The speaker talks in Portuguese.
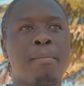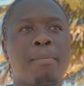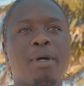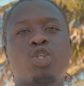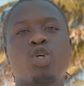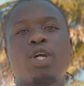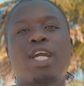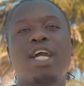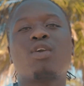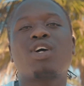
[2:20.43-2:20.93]

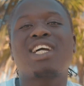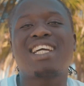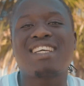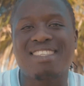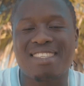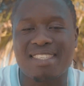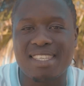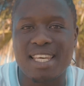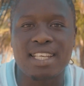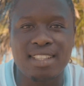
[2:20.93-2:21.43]
mas eu quero que
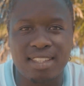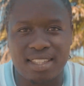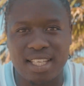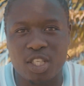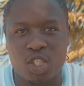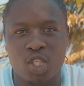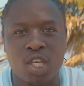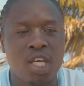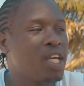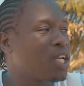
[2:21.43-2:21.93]

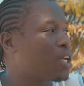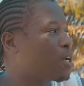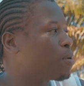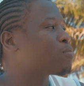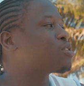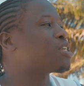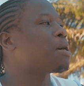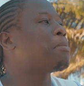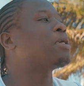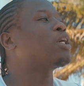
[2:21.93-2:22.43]
sintas que
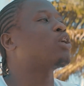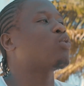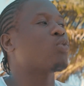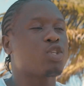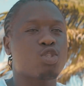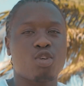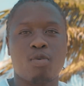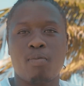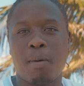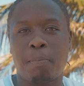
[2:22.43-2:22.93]
Moçambique não é
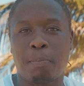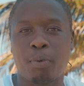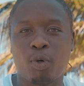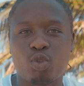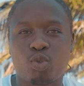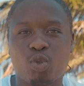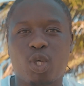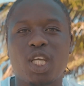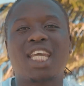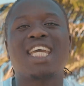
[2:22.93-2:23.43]
só
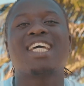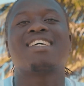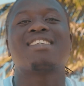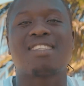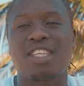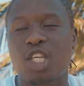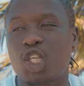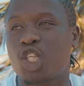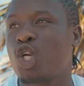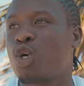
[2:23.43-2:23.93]
Maputo e que
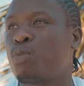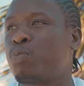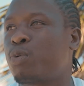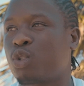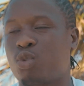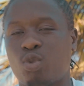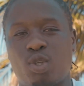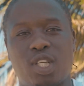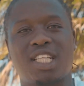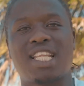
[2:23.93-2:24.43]
existem
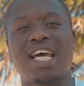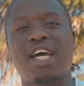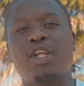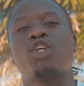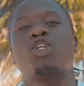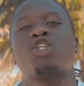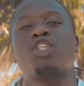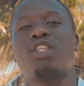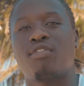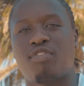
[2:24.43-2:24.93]

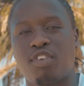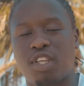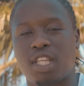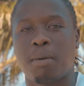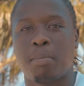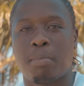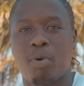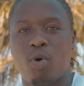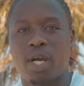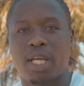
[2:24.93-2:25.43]
oportunidades de
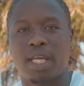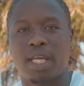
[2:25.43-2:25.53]
vida boa